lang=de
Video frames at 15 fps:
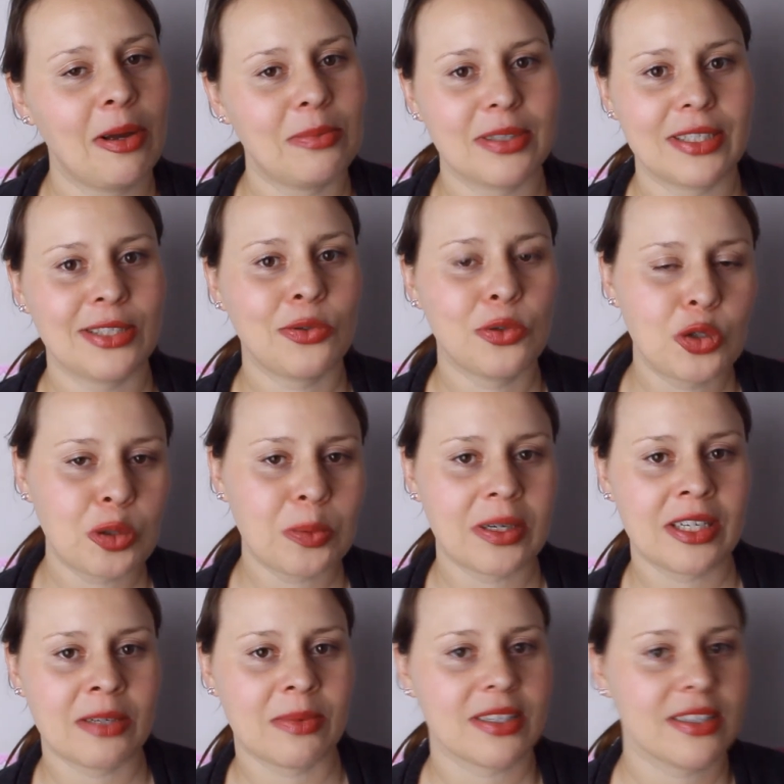über die YouTuber,
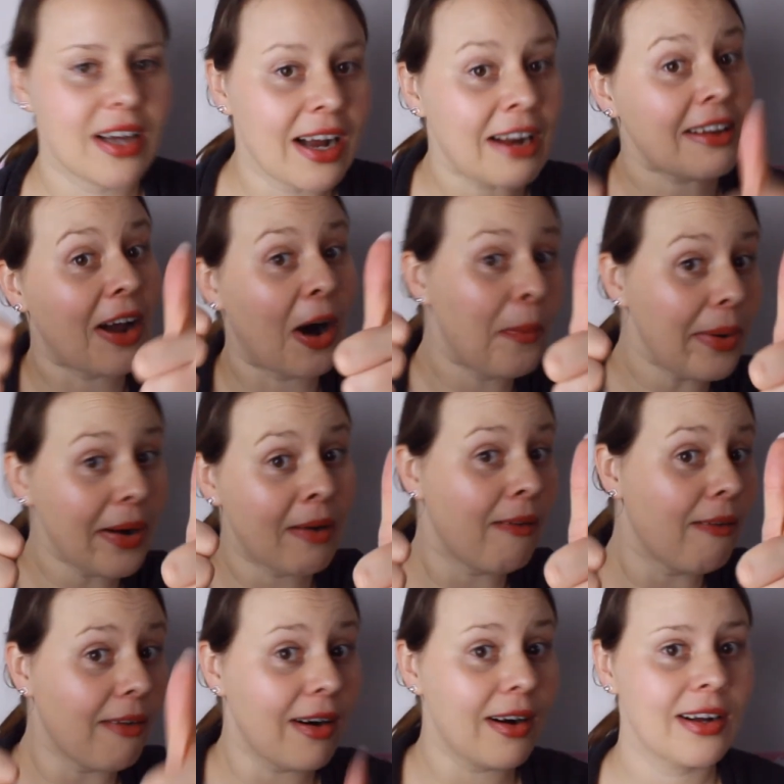die immer sagen, Daumen
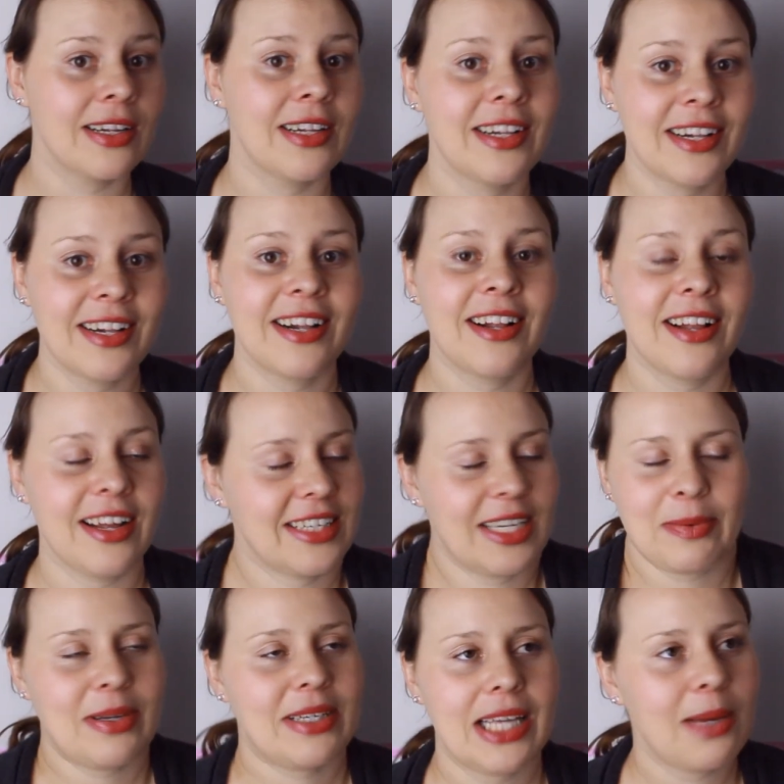hoch. Jetzt
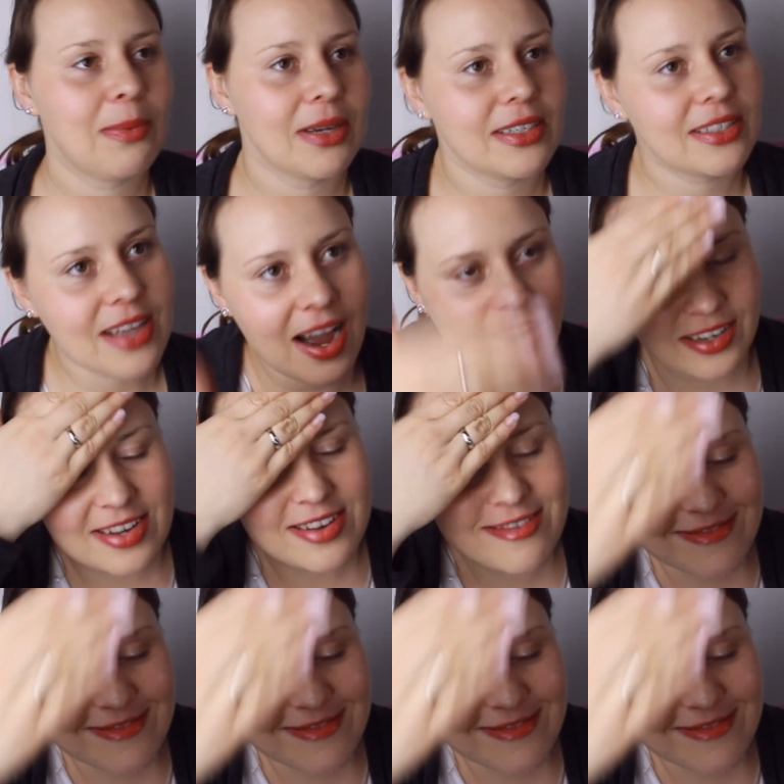habe ich selber gesagt. Äh.